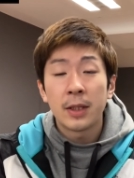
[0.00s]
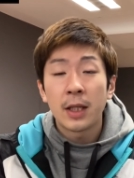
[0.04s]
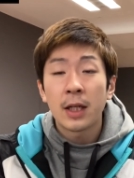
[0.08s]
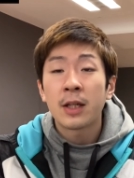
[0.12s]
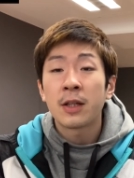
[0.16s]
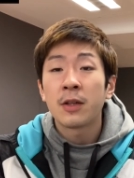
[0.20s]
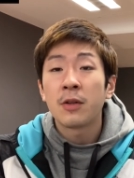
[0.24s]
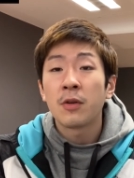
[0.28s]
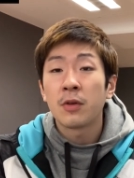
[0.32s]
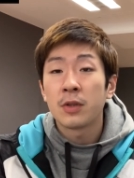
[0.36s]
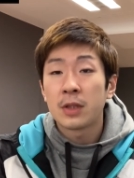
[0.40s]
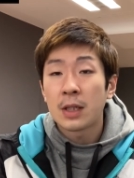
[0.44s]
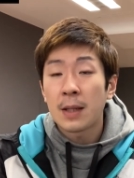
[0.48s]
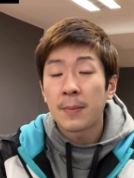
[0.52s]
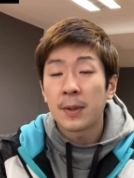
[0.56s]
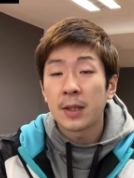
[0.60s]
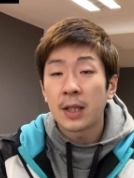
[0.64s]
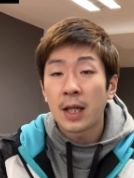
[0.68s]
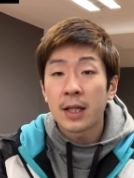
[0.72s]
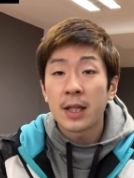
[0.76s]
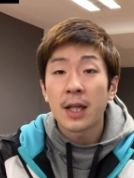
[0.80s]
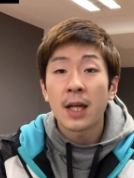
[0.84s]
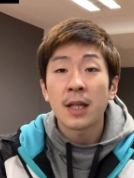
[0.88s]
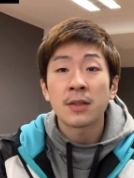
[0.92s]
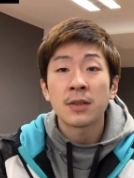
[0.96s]
できるようにやっぱ
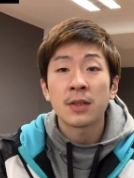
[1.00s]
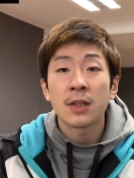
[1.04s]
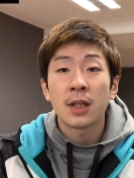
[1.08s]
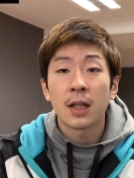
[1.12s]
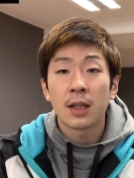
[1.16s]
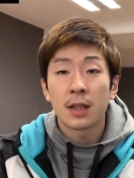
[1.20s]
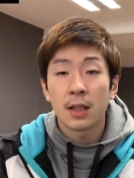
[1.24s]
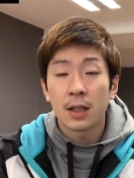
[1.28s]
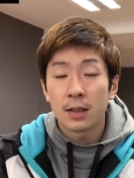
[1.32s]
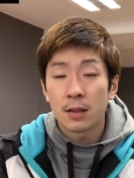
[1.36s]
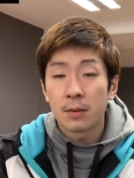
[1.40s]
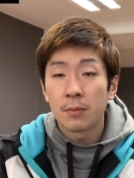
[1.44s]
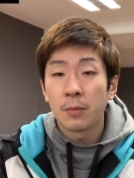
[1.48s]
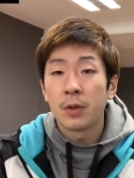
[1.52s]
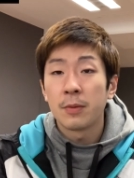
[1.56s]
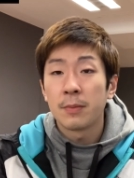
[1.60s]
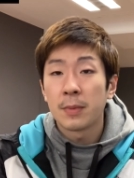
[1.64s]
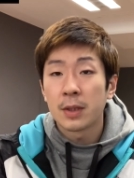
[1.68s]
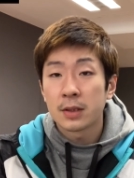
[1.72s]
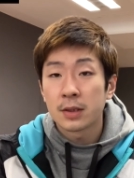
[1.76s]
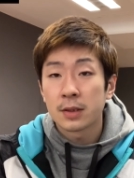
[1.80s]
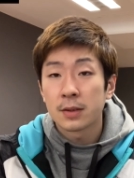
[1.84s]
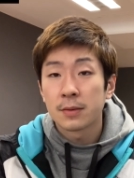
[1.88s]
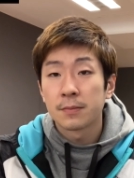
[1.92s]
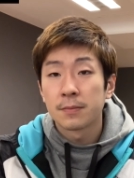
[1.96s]
なりやすいかなと思います。